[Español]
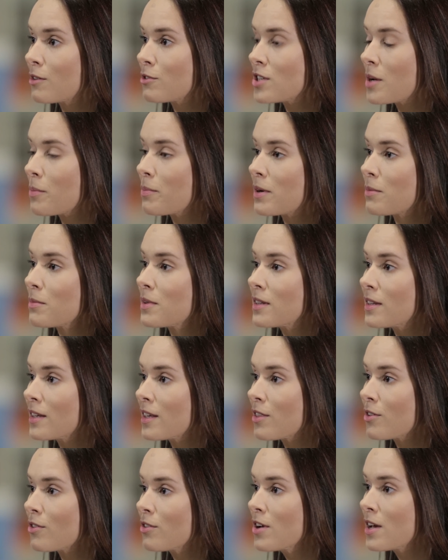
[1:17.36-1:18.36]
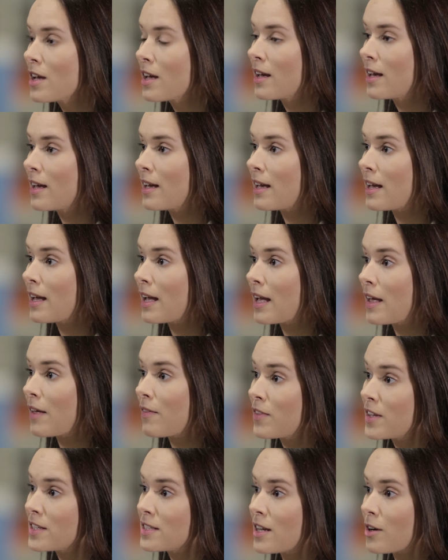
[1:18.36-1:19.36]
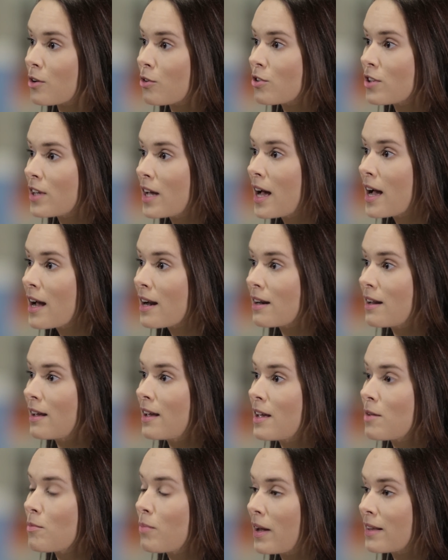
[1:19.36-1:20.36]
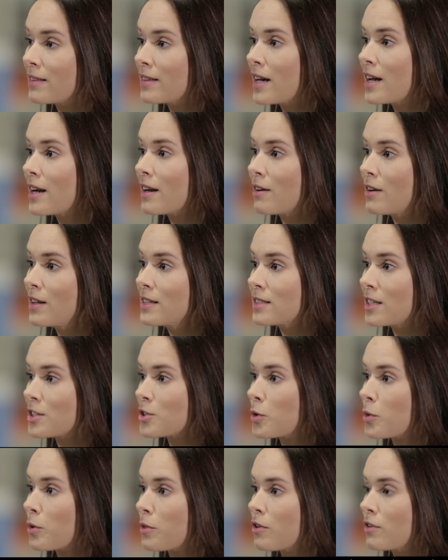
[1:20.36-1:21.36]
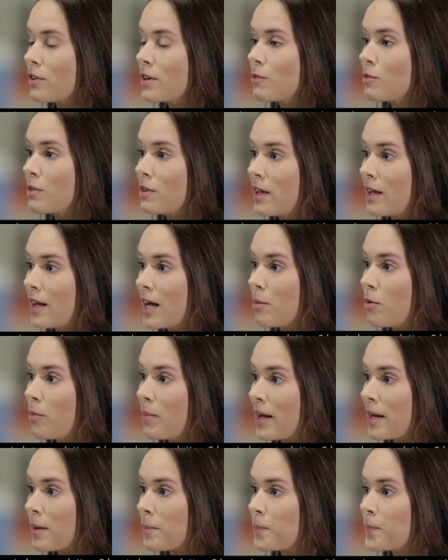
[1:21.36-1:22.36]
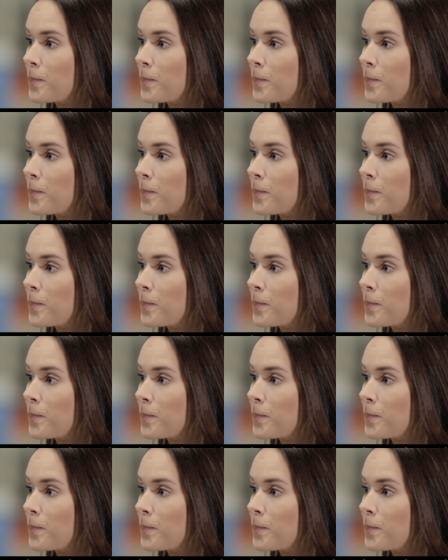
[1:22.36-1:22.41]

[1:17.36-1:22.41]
nos ha permitido eh, desarrollar e implantar esta solución en, en Cabo Mar.